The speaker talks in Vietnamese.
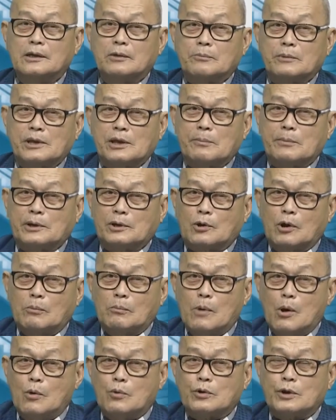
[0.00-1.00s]
bây giờ mình có
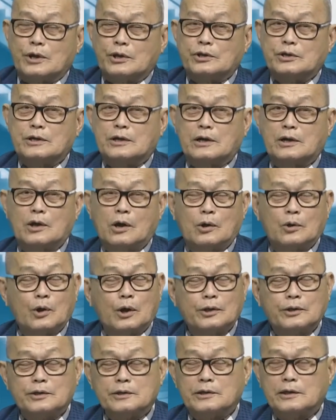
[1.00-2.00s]
bốn nghị viên ở đó
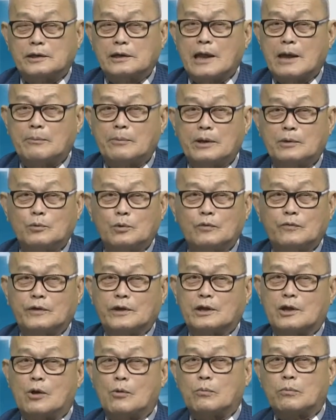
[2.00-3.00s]
nói tiếng Việt Nam hết quý
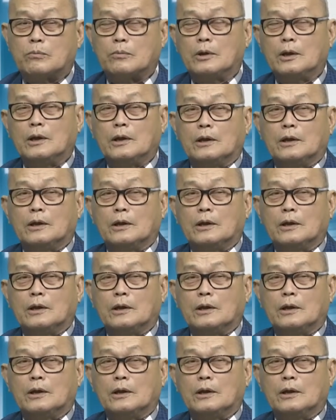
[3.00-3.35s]
vị không